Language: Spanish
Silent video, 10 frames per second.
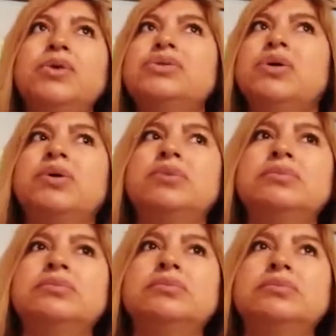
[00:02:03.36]
No,
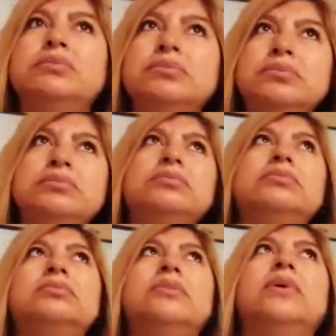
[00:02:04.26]
son,
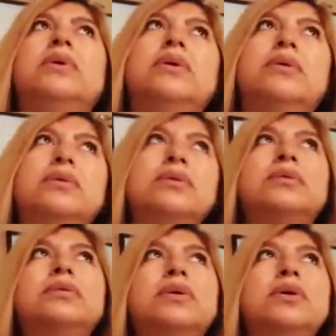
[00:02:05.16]

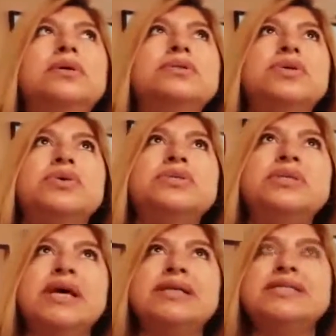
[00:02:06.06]
son
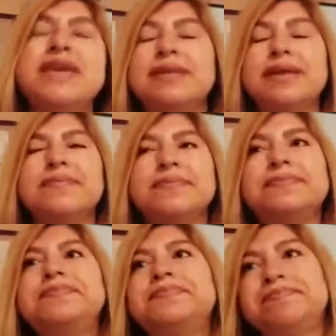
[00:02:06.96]
seis, siete.
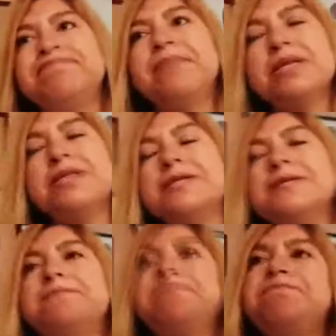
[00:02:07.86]
siete Así
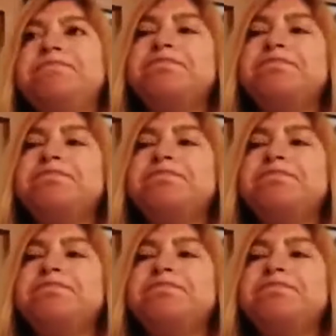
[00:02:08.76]
es.